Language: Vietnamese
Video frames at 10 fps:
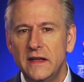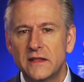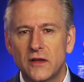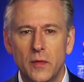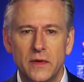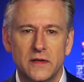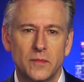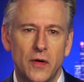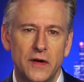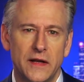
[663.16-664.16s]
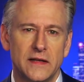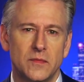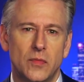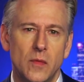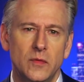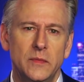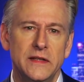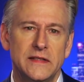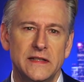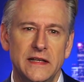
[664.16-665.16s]
Đảng Cộng sản Trung Quốc có
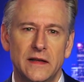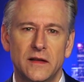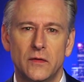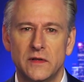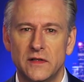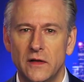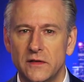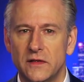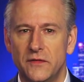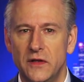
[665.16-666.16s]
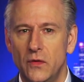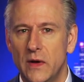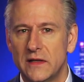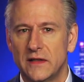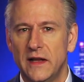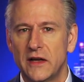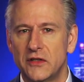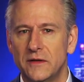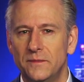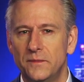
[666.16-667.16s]
thể đã nhìn thấy kết quả của cuộc bầu cử Hoa
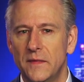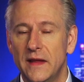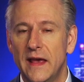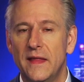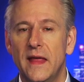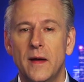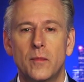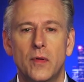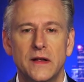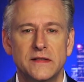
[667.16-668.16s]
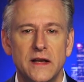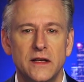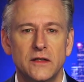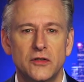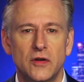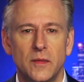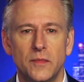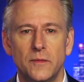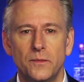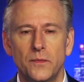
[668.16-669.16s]
Kỳ và rằng Tổng thống Trump có thể
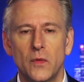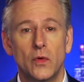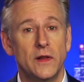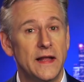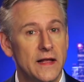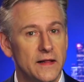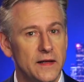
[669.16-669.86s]
sẽ tái đắc cử.